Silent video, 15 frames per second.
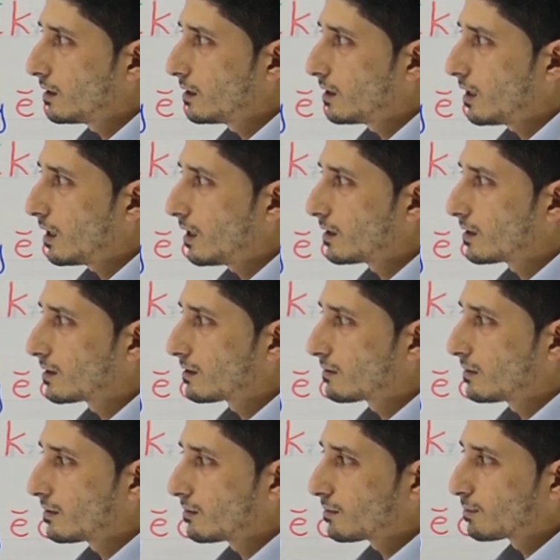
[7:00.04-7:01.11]
هي
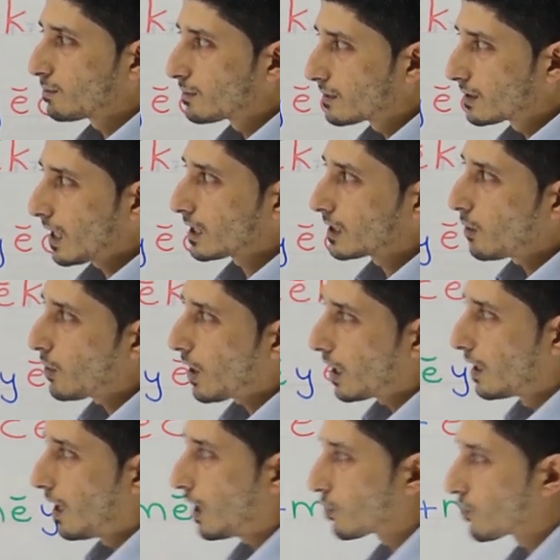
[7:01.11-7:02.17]
تحتوي
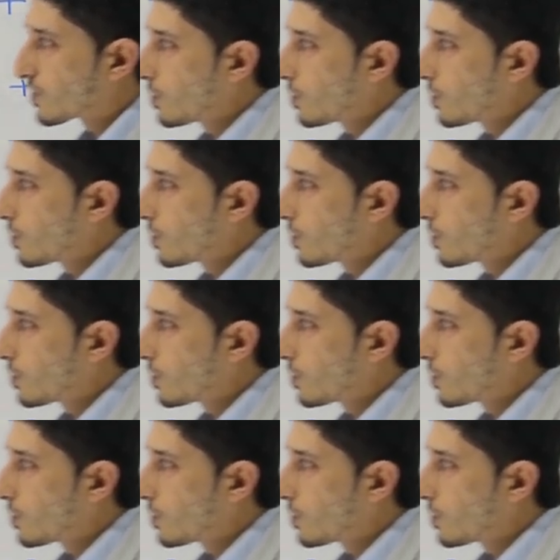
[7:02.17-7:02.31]
على احرف